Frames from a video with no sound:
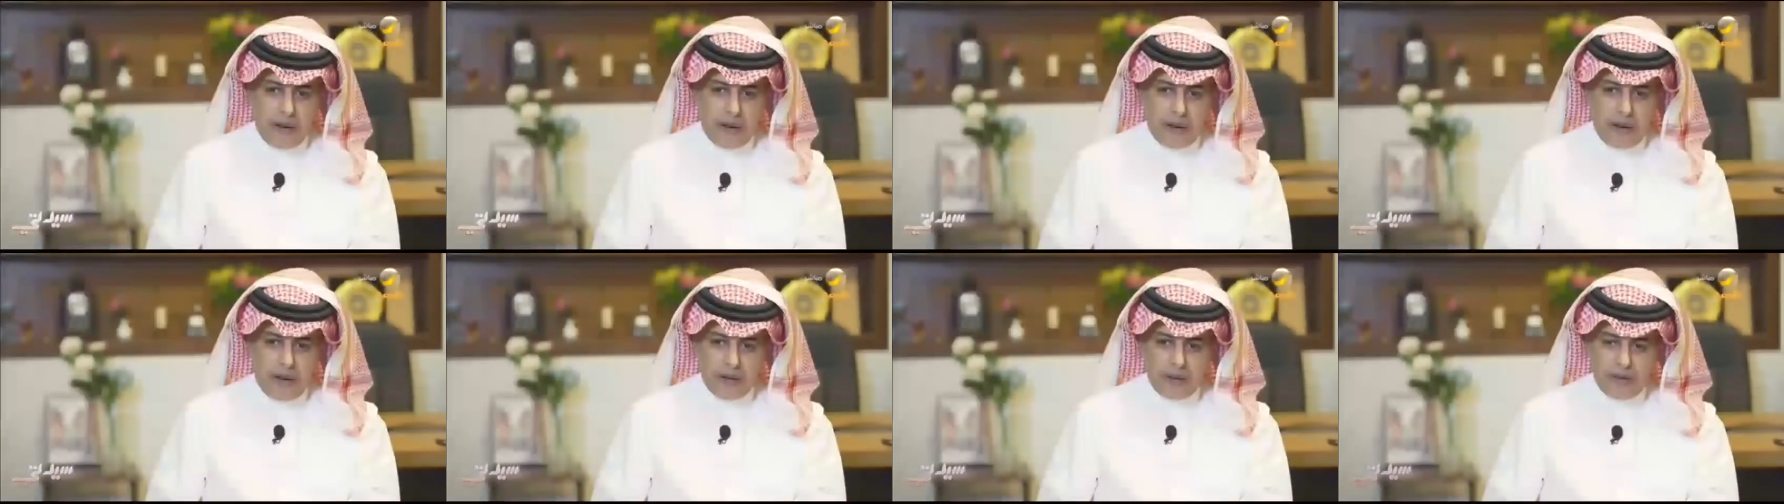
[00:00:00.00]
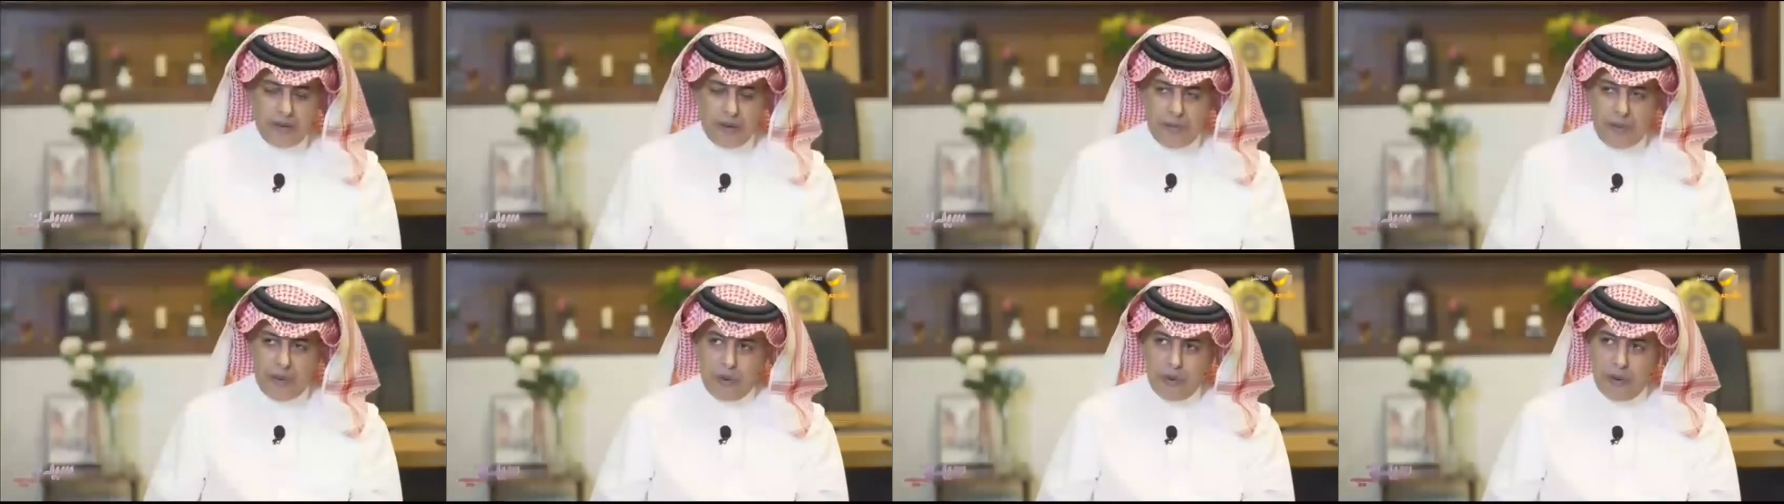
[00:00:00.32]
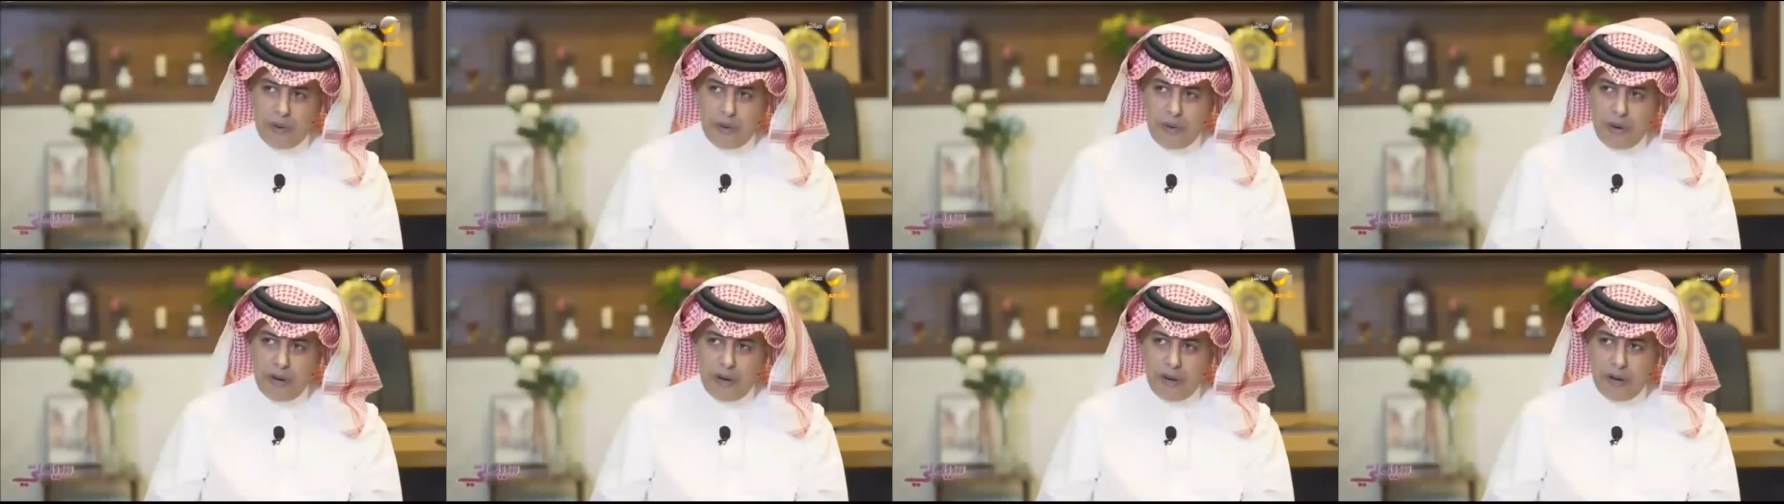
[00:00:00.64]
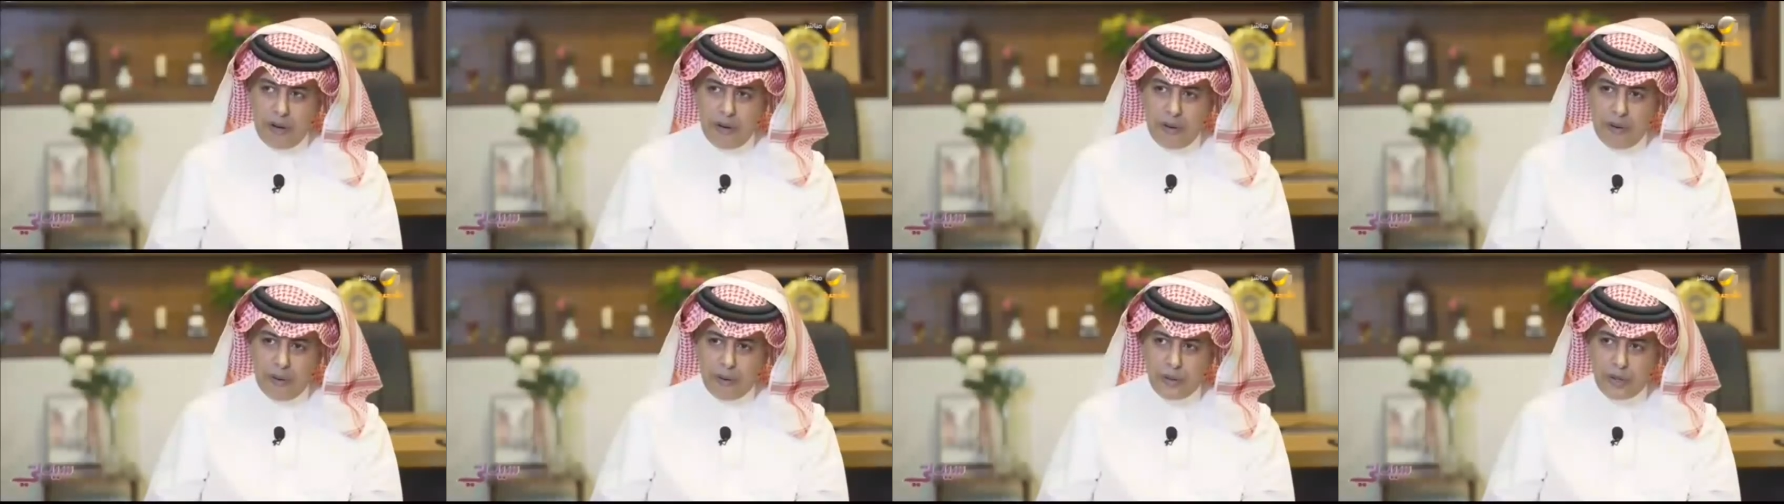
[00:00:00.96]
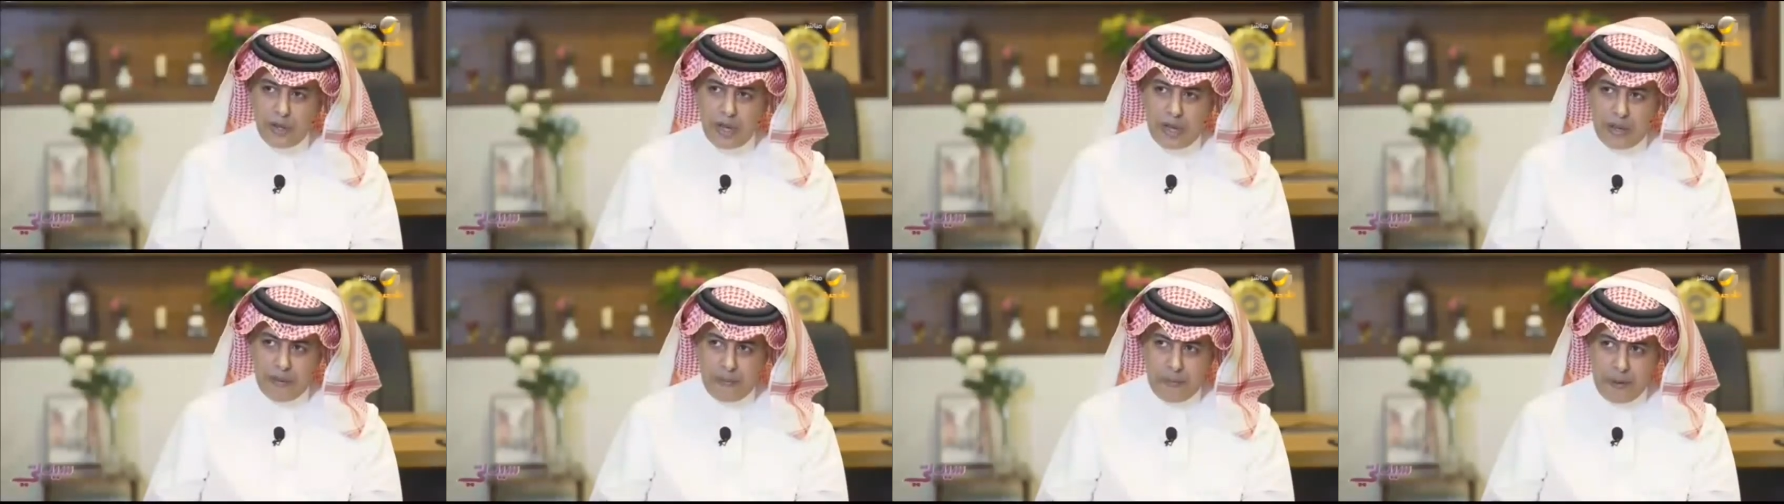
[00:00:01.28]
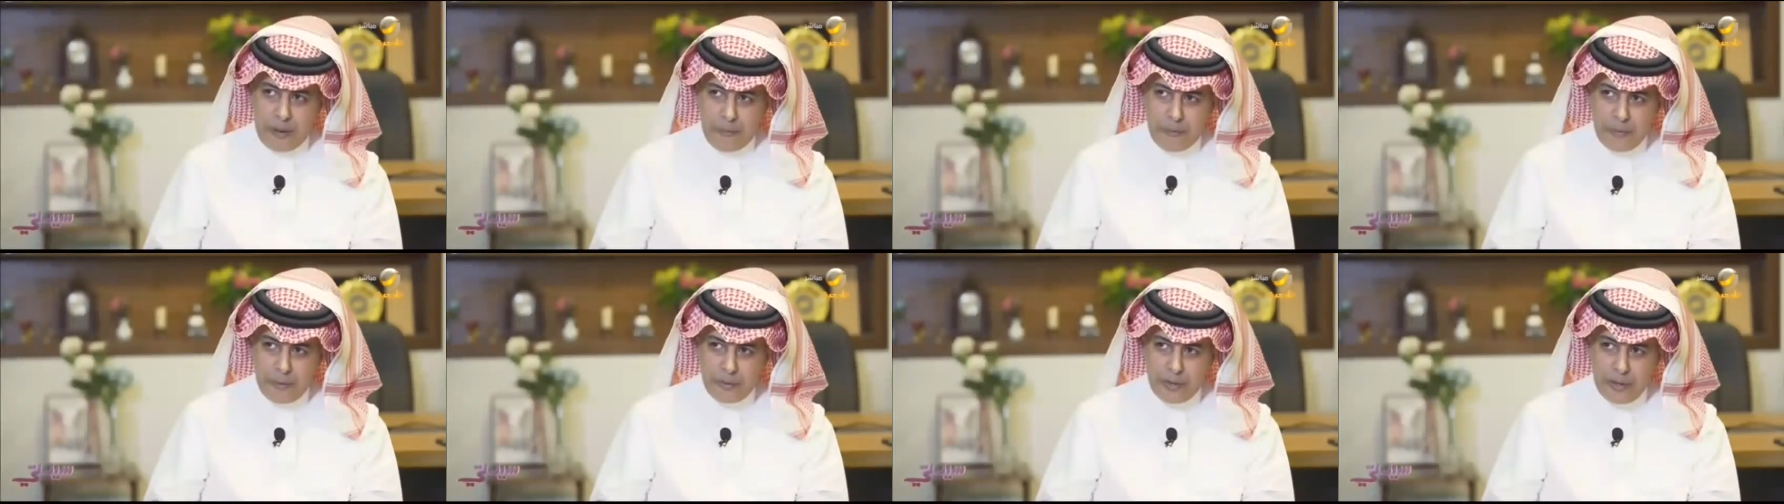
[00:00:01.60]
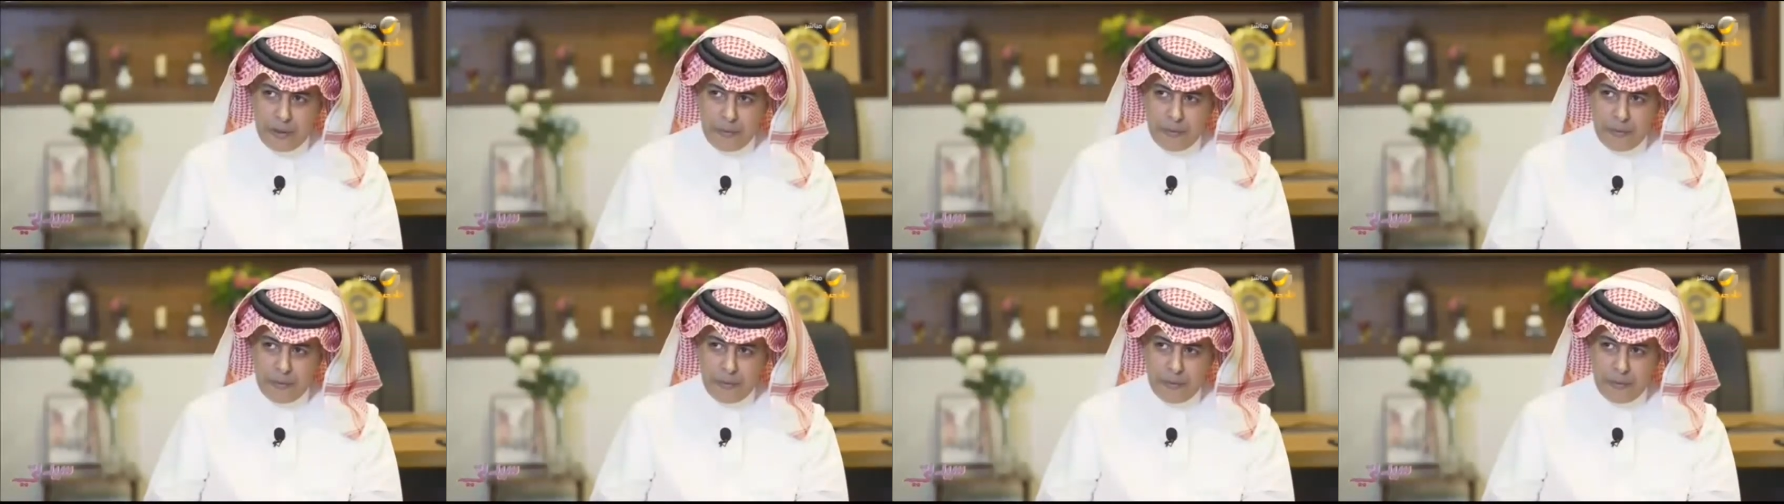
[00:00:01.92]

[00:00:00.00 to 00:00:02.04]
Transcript: قدموا اللوحة الأستاذ محمد